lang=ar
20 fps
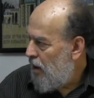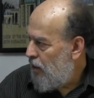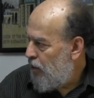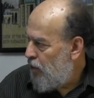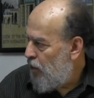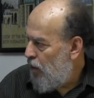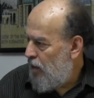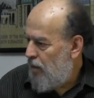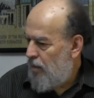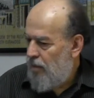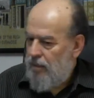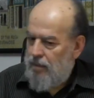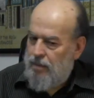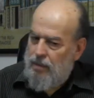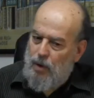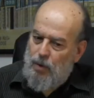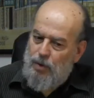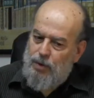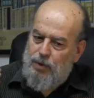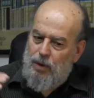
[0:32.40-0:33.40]
الظلم
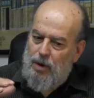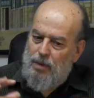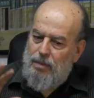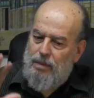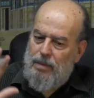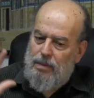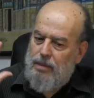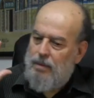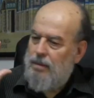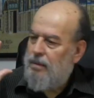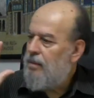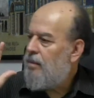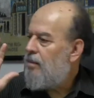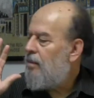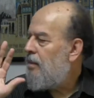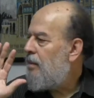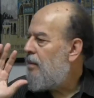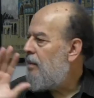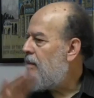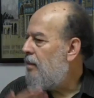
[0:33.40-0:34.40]
ما هو الظلم
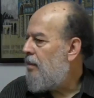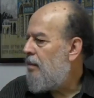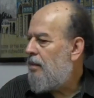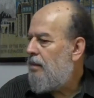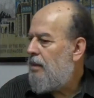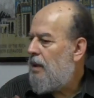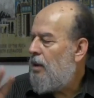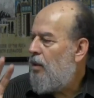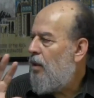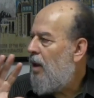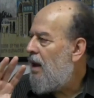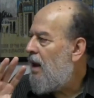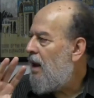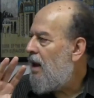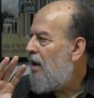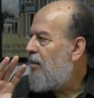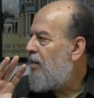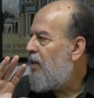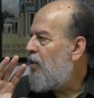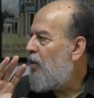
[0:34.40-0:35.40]
له
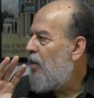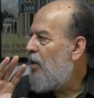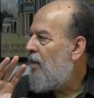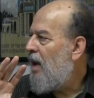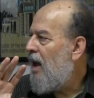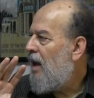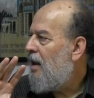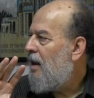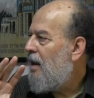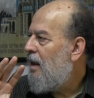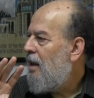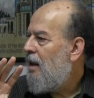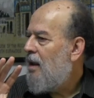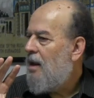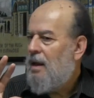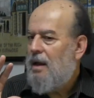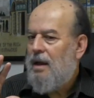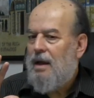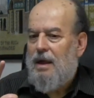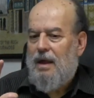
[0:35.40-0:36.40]
علاقه بالظلمه
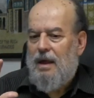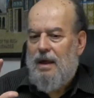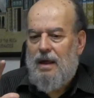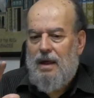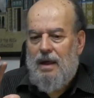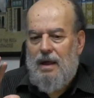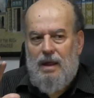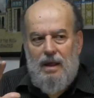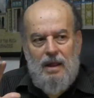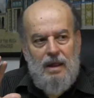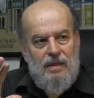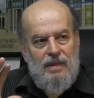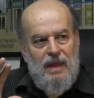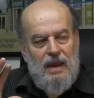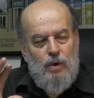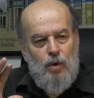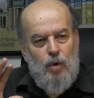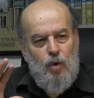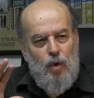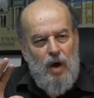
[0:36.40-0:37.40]

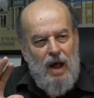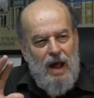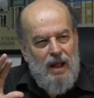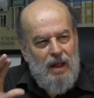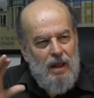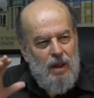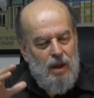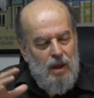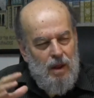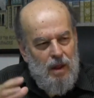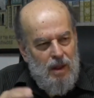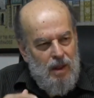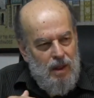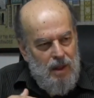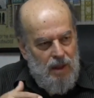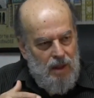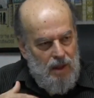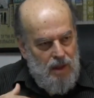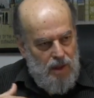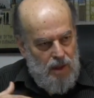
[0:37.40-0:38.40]
إذا هو
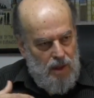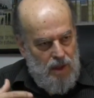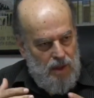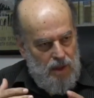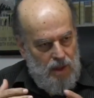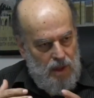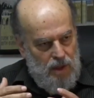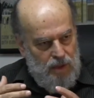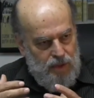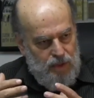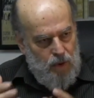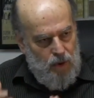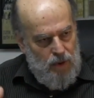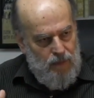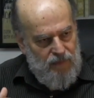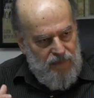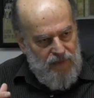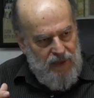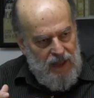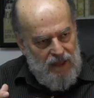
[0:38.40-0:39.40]

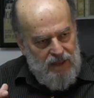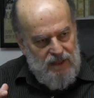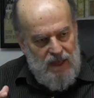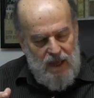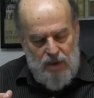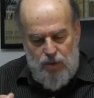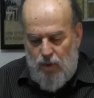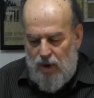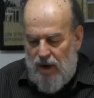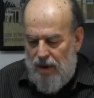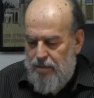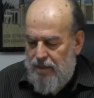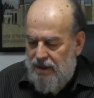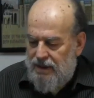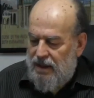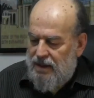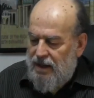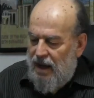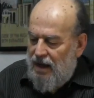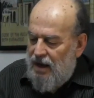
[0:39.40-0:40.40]
الظلم في حد ذاته لما
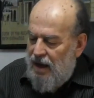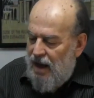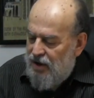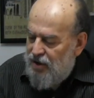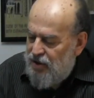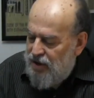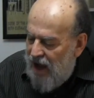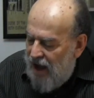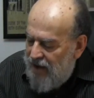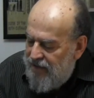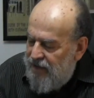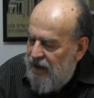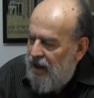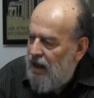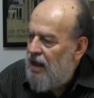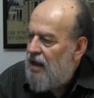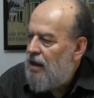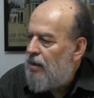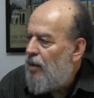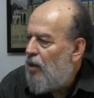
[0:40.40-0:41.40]
تضع الأشياء في
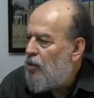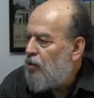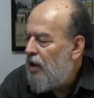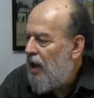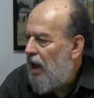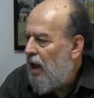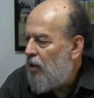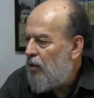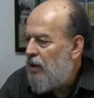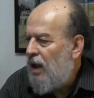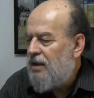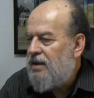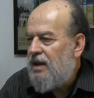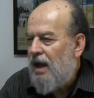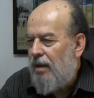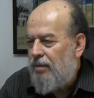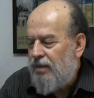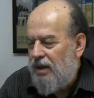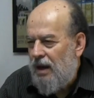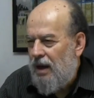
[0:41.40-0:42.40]
غير موضعها
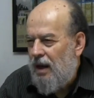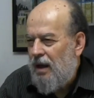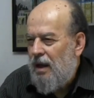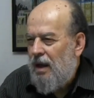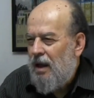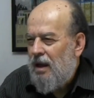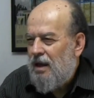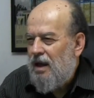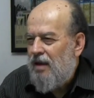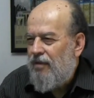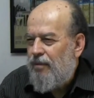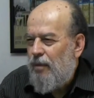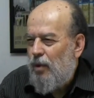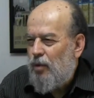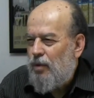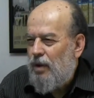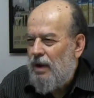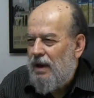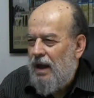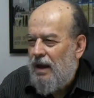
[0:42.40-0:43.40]
ونعطي أمثلة كيف
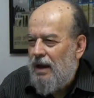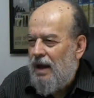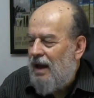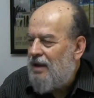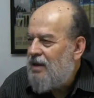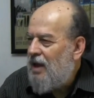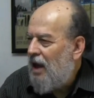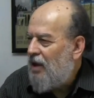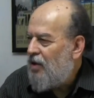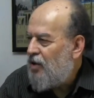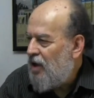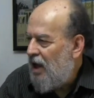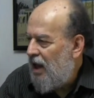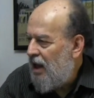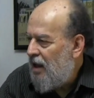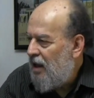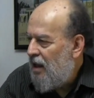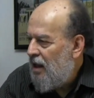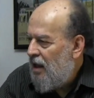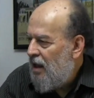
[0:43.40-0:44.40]
ممكن أنا أضع
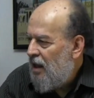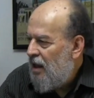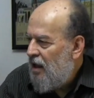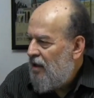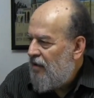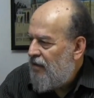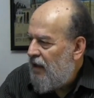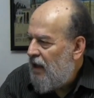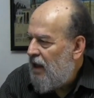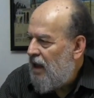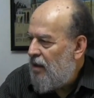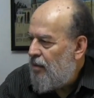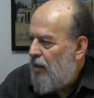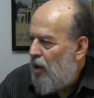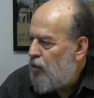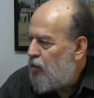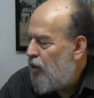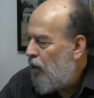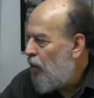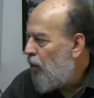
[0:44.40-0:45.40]
الشيء في غير
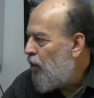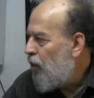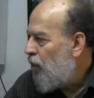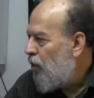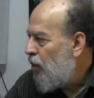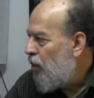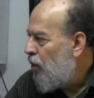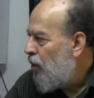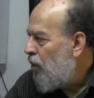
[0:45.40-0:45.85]
موضعه